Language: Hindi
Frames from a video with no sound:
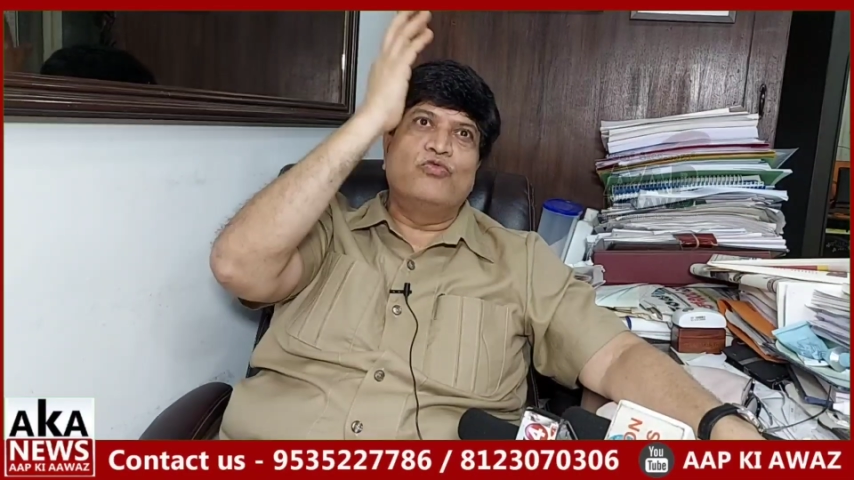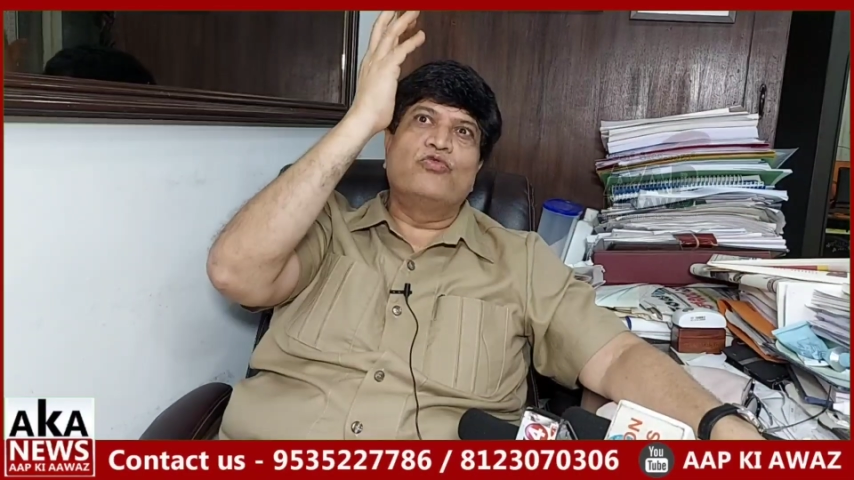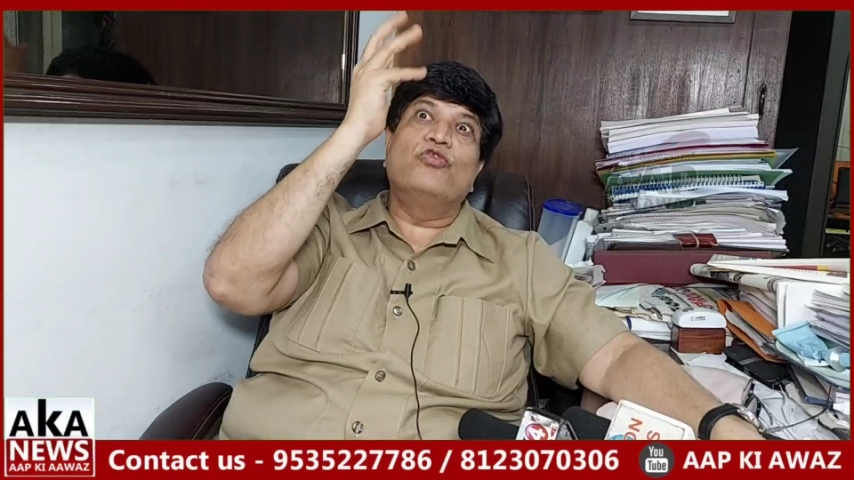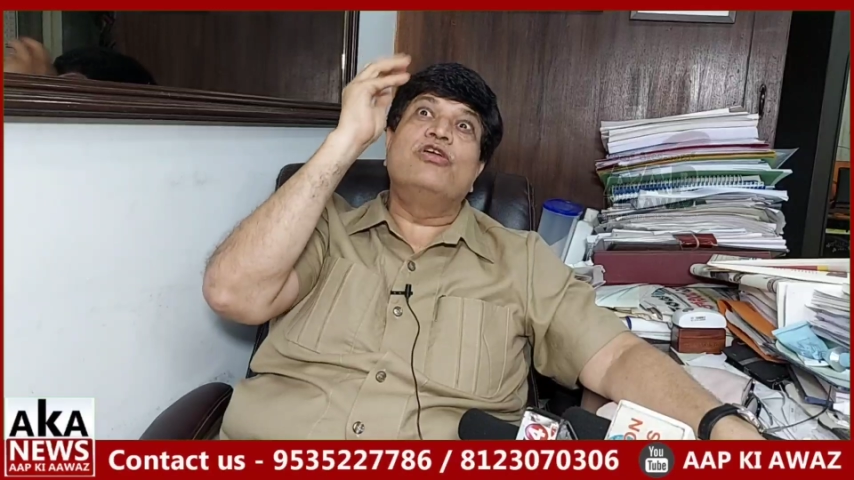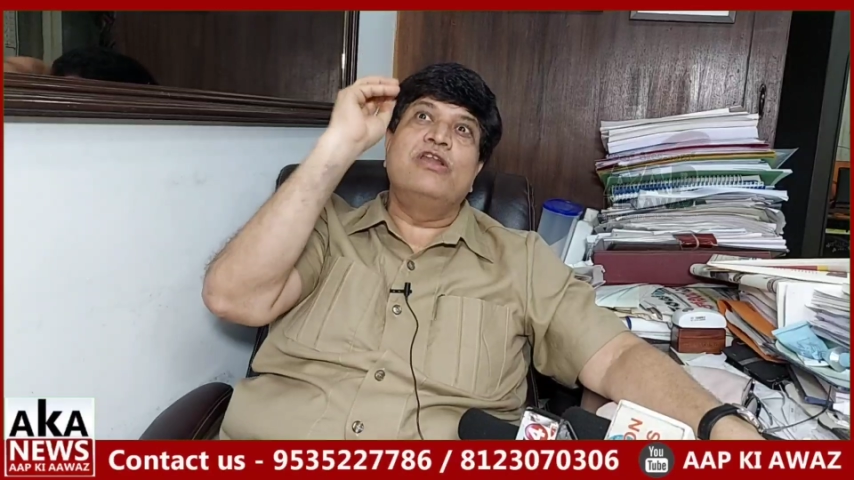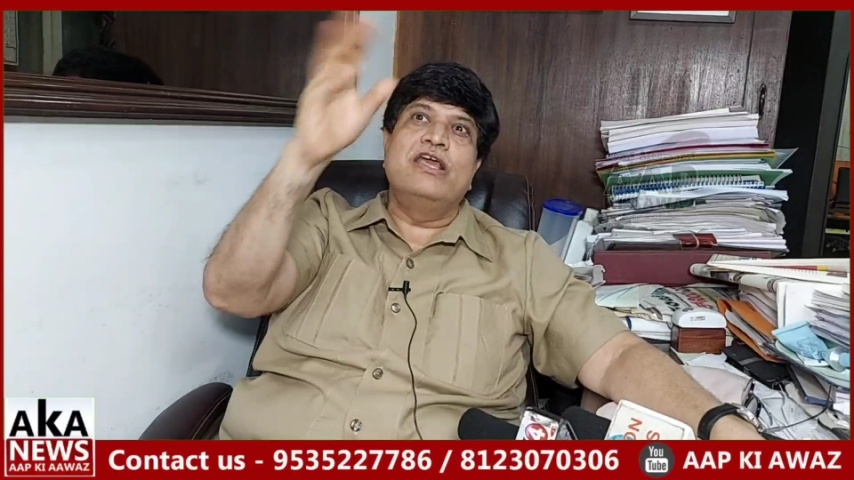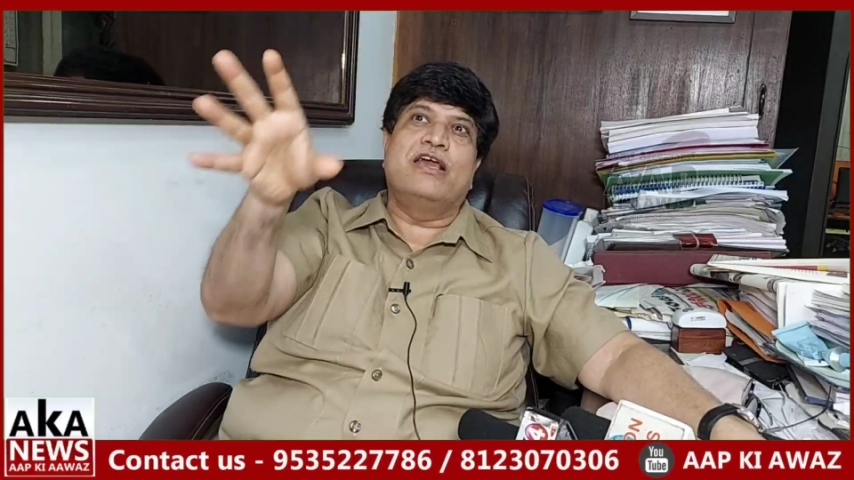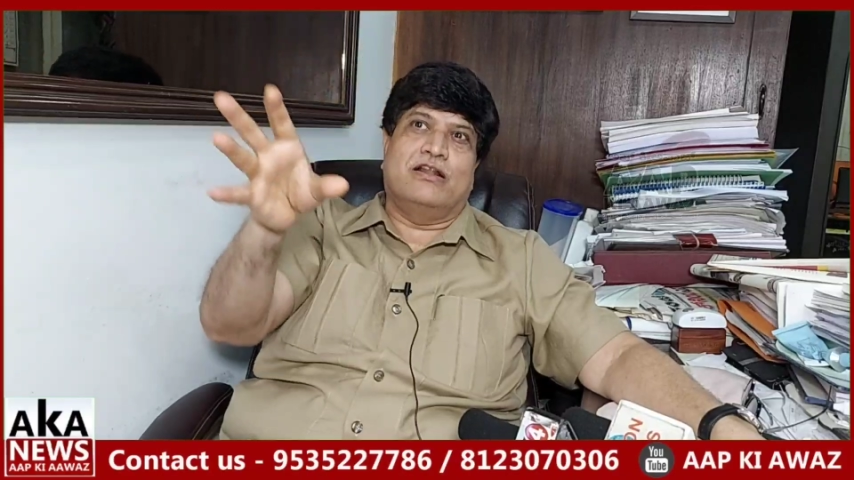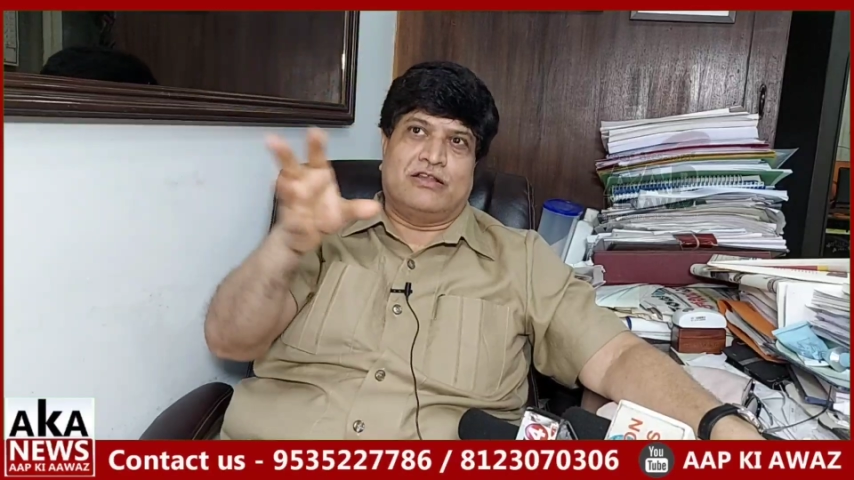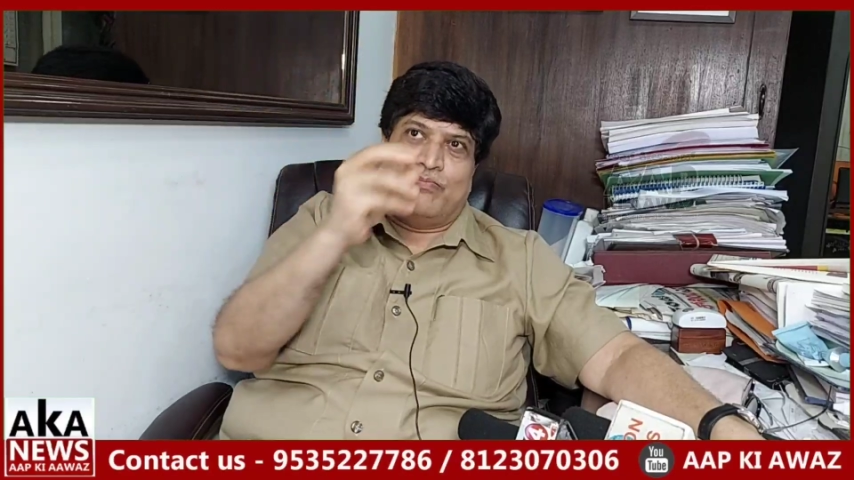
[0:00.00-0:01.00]
उन
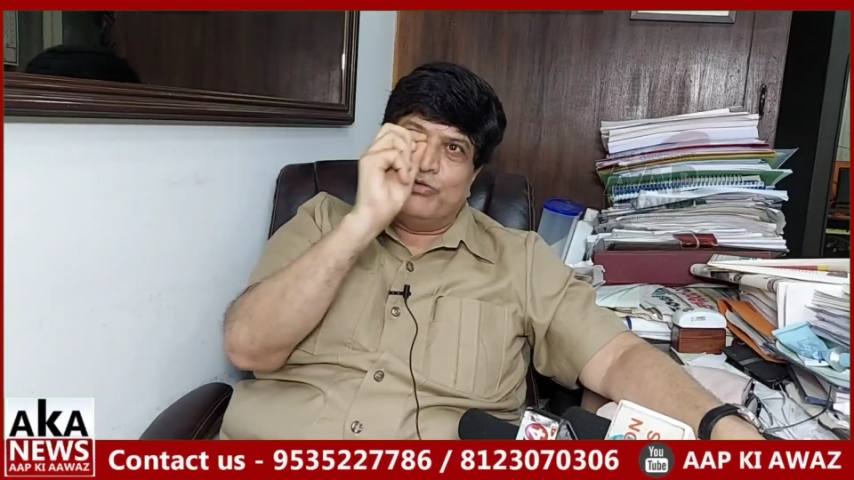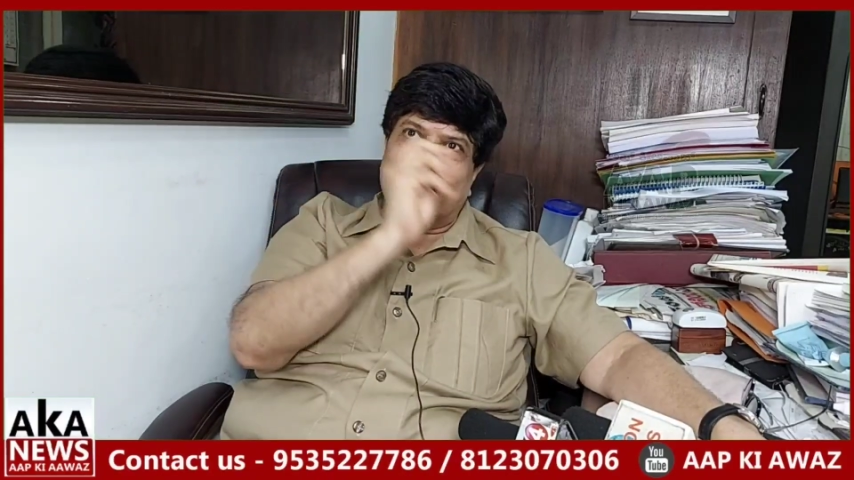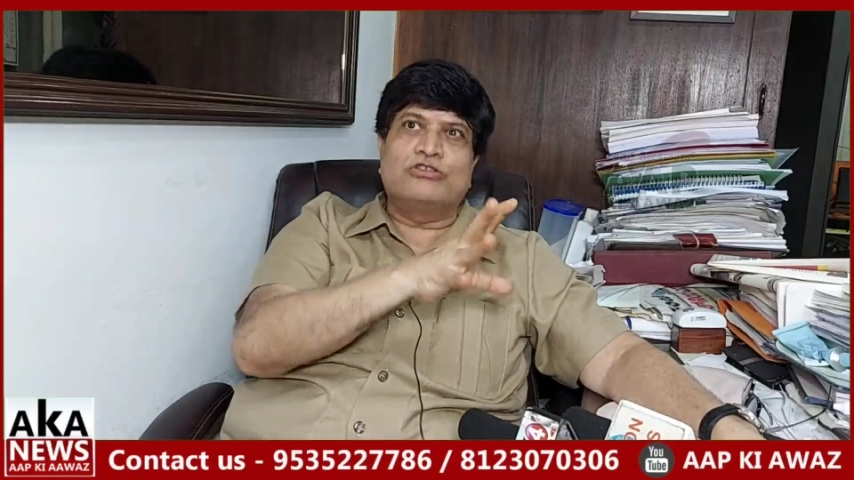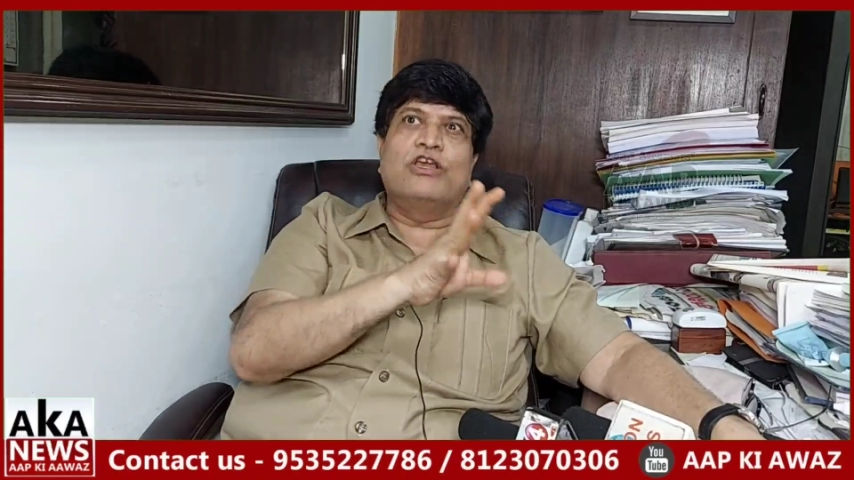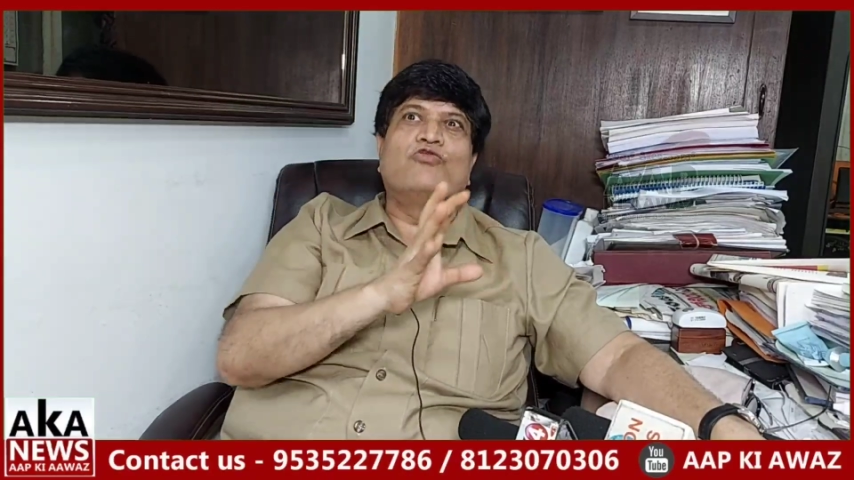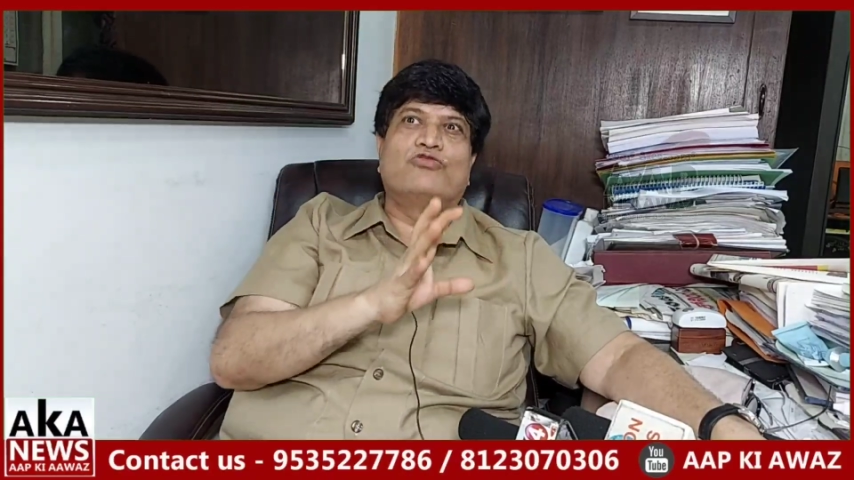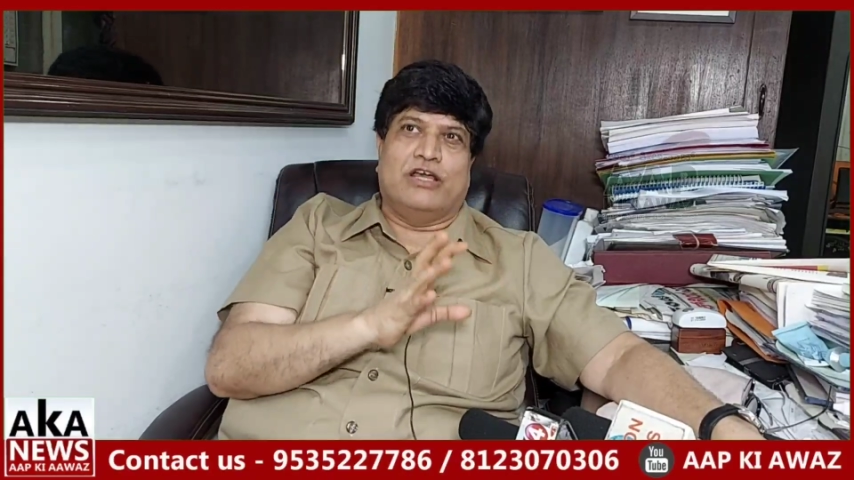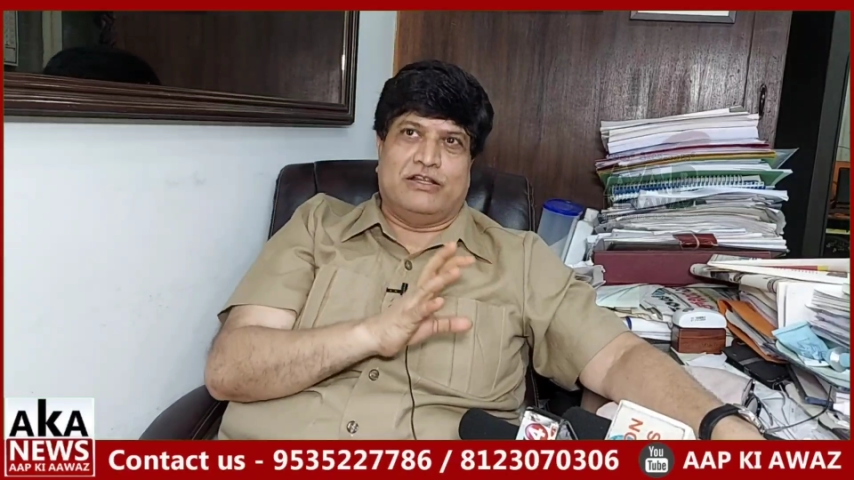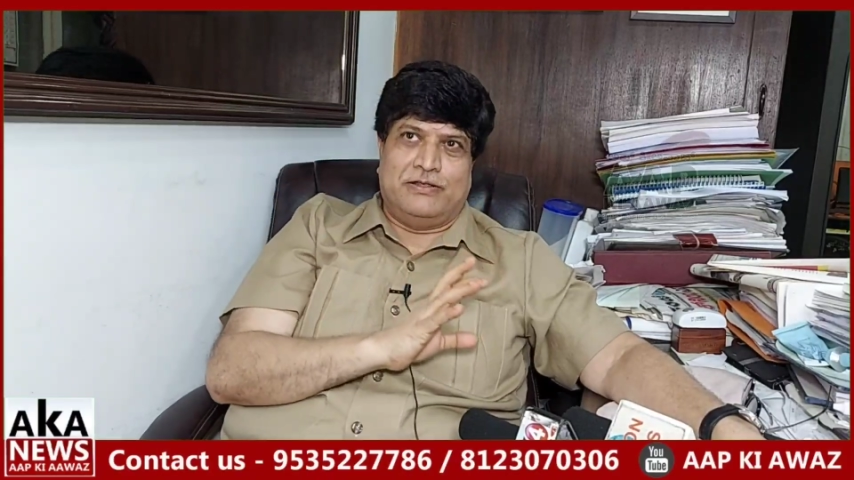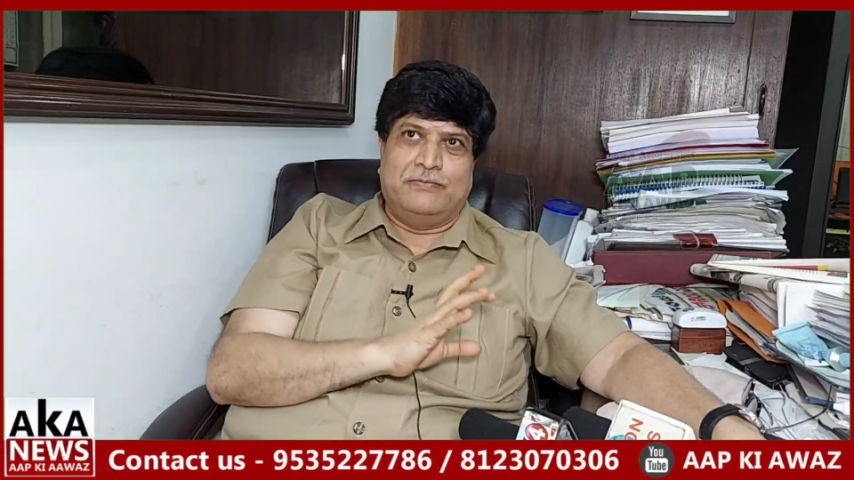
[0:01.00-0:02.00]
इलीगल तब भी तो जेल को
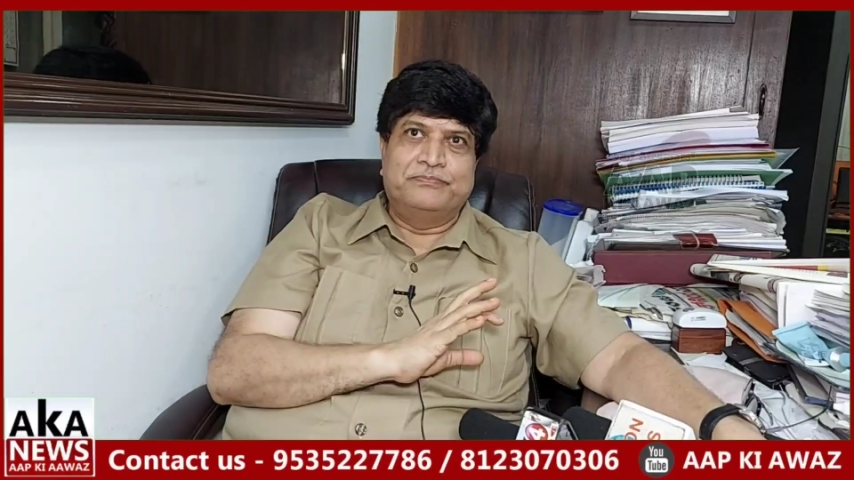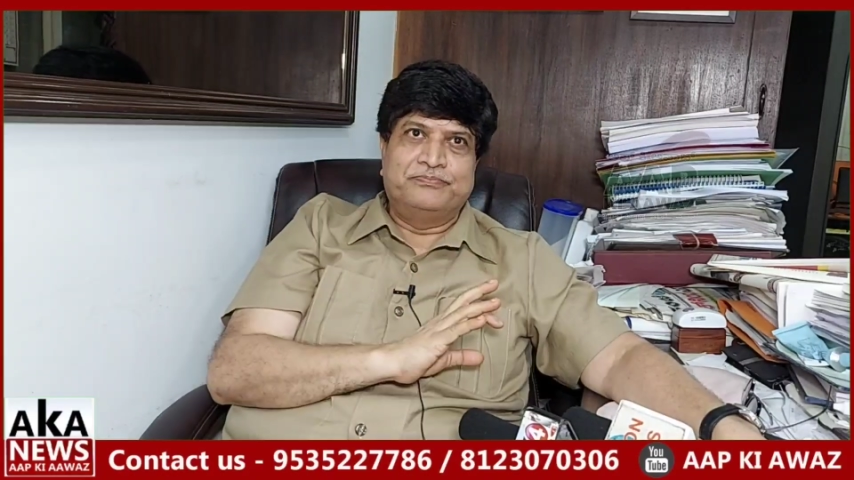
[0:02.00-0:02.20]
जाते हैं